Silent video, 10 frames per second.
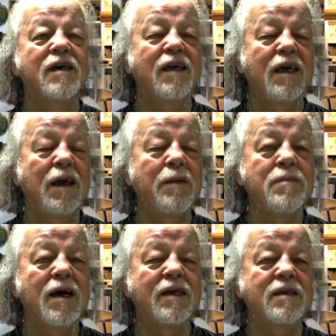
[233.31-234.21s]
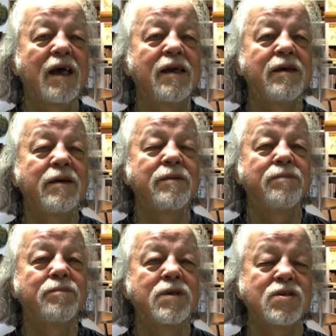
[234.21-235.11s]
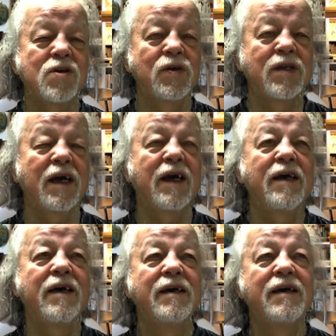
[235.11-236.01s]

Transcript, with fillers: gegeben hat, eine besondere